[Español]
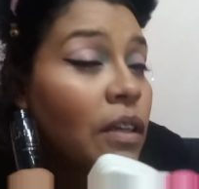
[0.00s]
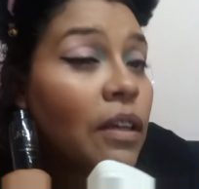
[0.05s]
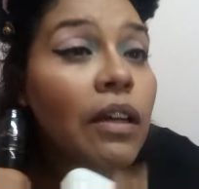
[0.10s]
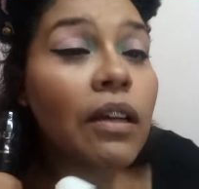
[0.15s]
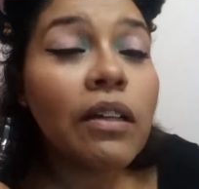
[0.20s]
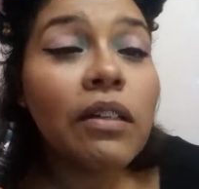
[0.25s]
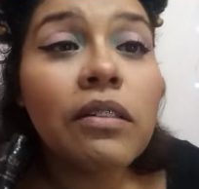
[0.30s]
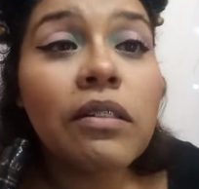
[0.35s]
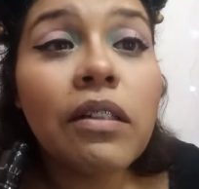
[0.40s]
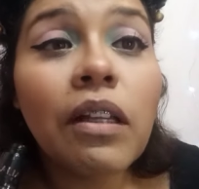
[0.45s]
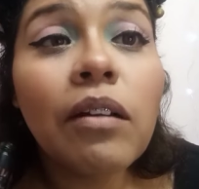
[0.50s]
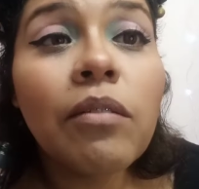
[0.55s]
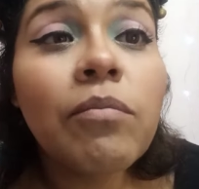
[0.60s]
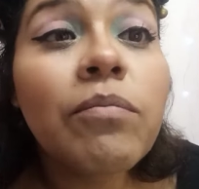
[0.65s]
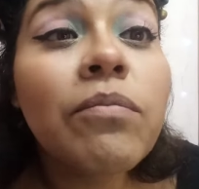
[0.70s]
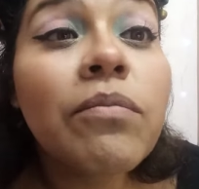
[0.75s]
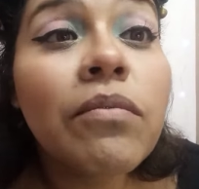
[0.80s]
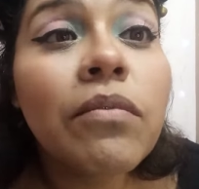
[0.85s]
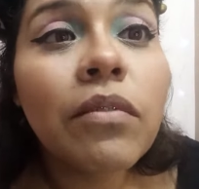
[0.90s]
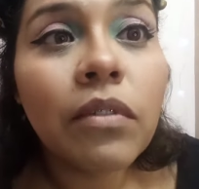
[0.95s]
Ahí está.
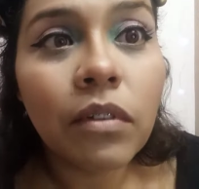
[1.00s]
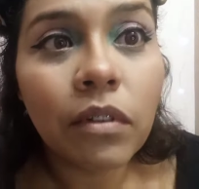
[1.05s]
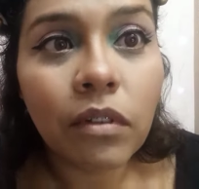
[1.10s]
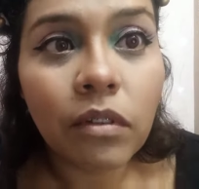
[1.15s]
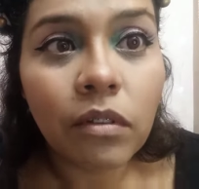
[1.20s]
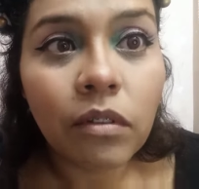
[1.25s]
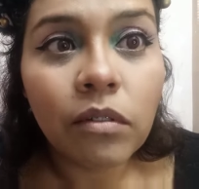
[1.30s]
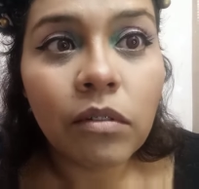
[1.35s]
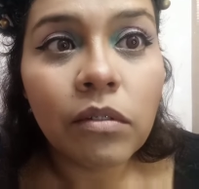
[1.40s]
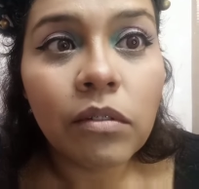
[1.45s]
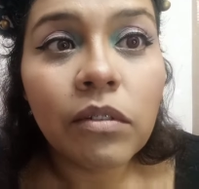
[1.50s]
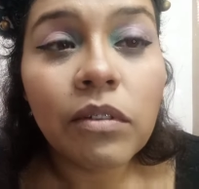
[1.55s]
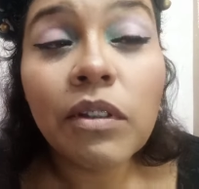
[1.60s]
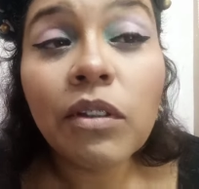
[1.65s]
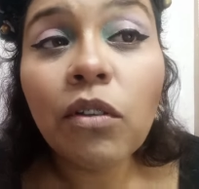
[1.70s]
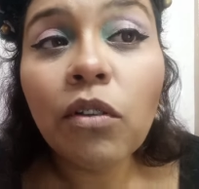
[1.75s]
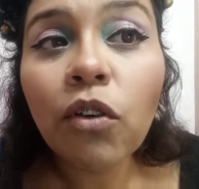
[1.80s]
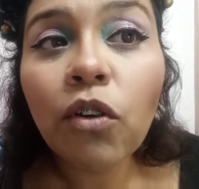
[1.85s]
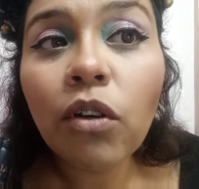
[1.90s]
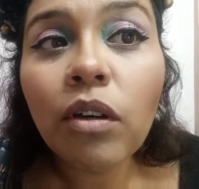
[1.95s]

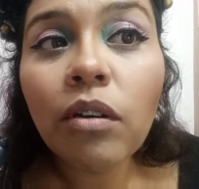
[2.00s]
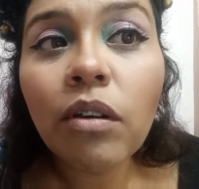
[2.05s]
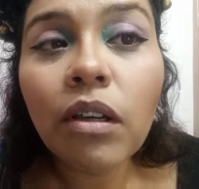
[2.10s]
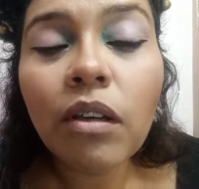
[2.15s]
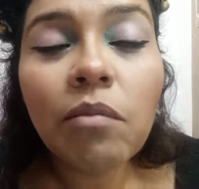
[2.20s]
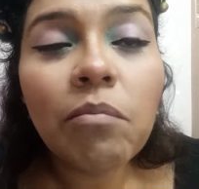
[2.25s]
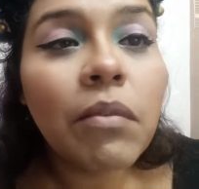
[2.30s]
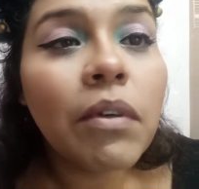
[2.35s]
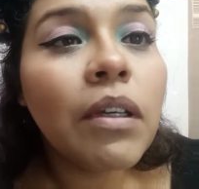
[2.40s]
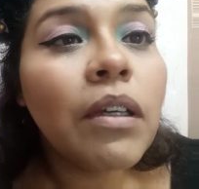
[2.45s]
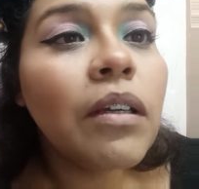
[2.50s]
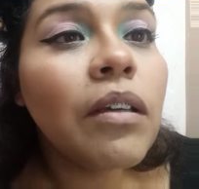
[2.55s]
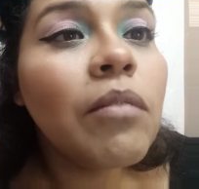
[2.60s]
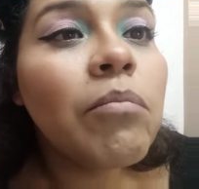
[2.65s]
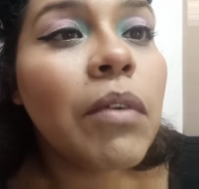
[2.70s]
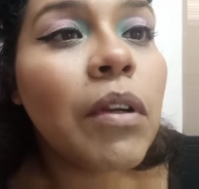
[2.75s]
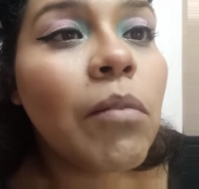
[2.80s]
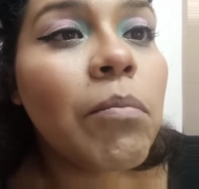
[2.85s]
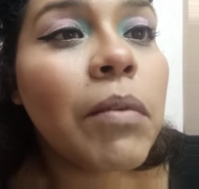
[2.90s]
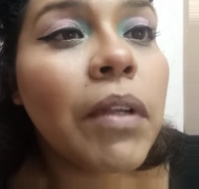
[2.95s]
Siento yo que me,
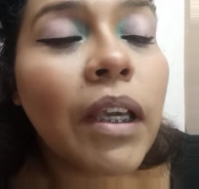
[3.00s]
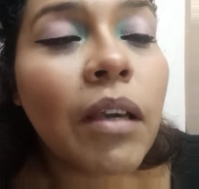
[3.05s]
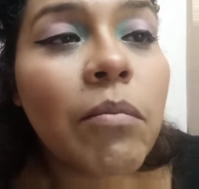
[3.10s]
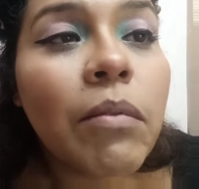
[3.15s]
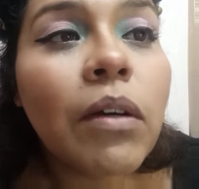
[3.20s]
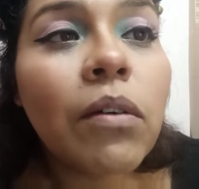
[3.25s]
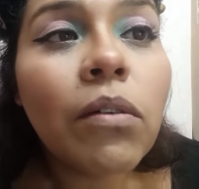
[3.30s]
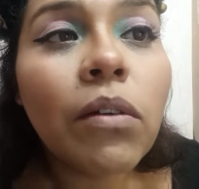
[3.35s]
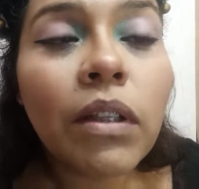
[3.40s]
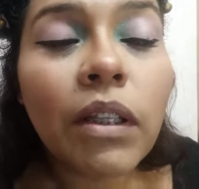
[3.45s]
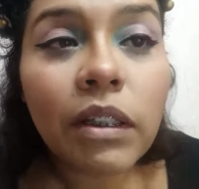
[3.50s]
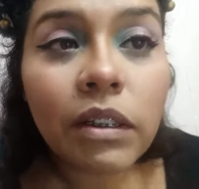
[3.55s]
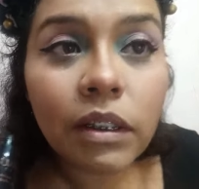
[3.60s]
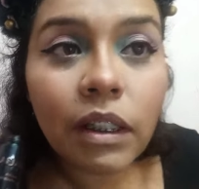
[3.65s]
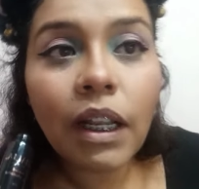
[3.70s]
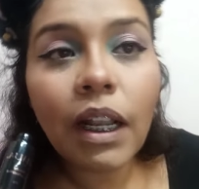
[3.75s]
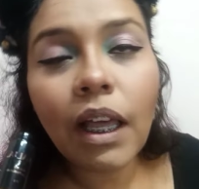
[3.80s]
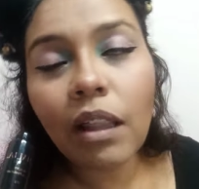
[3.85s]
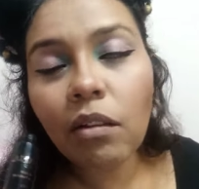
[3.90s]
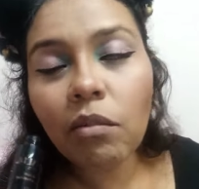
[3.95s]
lo apliqué mejor de
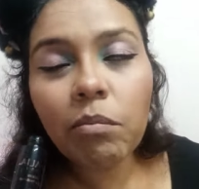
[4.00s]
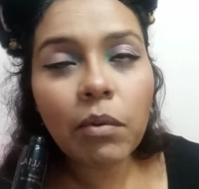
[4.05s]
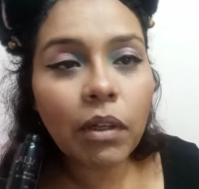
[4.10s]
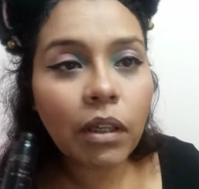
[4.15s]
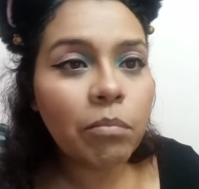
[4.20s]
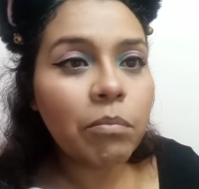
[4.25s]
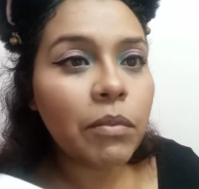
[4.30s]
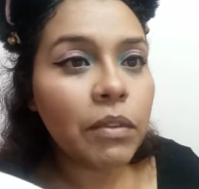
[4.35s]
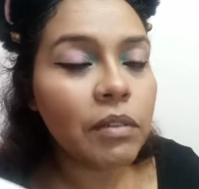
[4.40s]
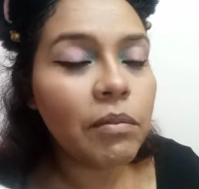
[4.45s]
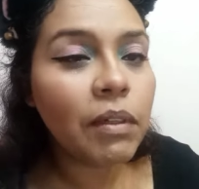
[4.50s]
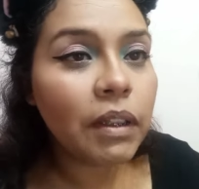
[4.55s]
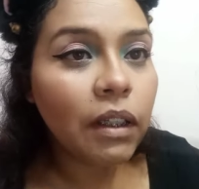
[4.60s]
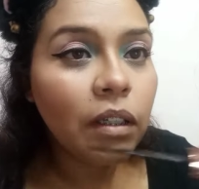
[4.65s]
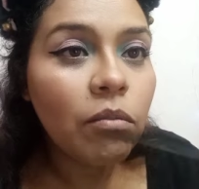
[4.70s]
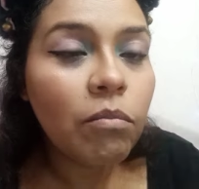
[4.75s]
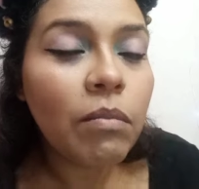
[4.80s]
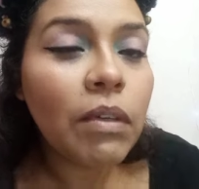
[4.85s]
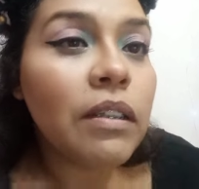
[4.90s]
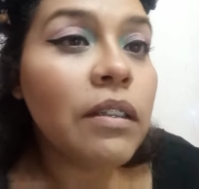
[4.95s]
este lado porque pues a
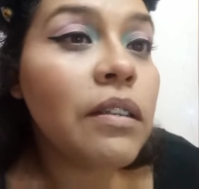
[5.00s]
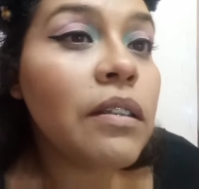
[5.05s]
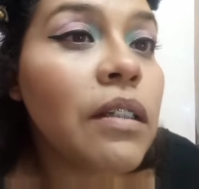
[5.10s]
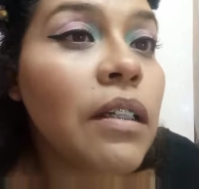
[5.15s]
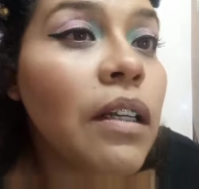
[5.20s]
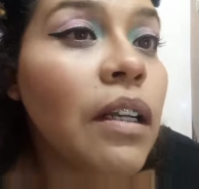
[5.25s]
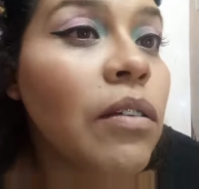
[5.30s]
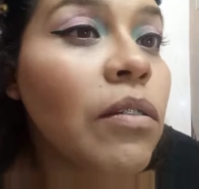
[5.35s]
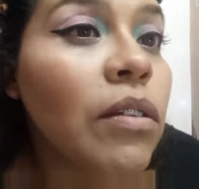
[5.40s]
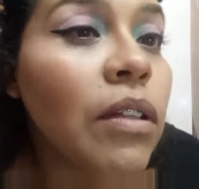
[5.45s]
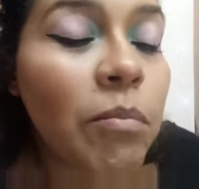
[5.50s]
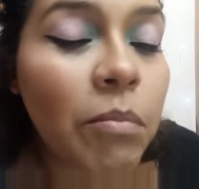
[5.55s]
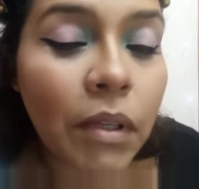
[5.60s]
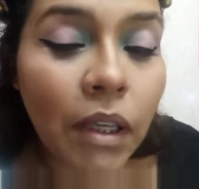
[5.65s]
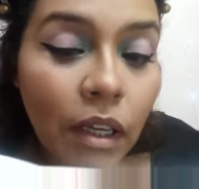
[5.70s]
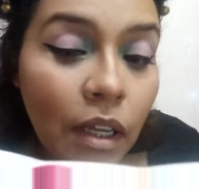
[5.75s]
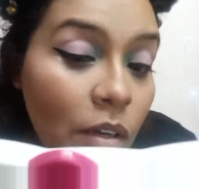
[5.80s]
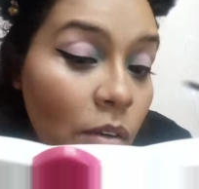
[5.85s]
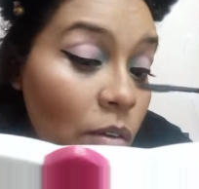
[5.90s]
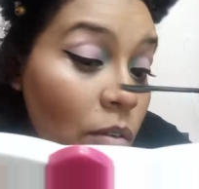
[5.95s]
batallo más de este lado en
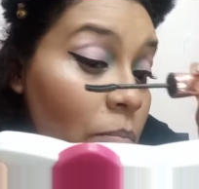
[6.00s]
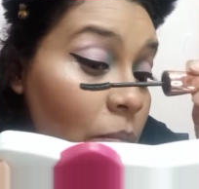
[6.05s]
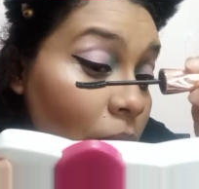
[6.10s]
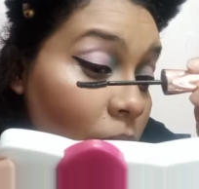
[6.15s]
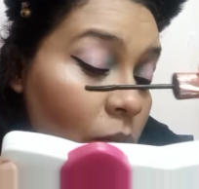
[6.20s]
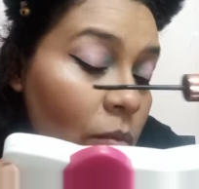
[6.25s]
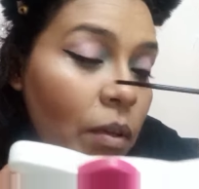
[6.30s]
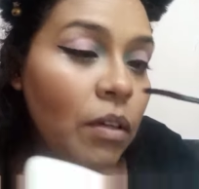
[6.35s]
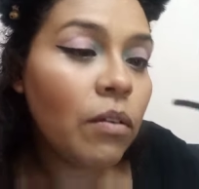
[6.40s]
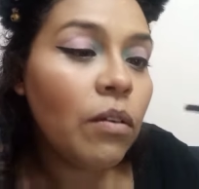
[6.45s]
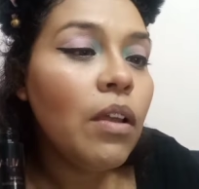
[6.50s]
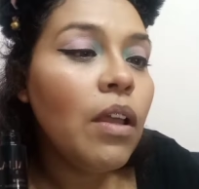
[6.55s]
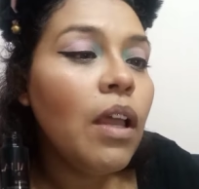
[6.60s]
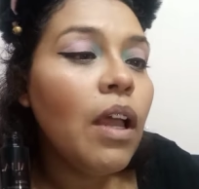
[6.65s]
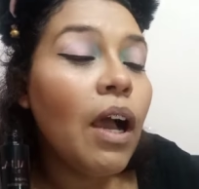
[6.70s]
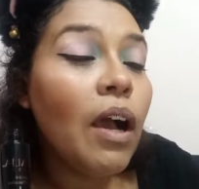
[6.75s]
aplicarlo, pero bueno,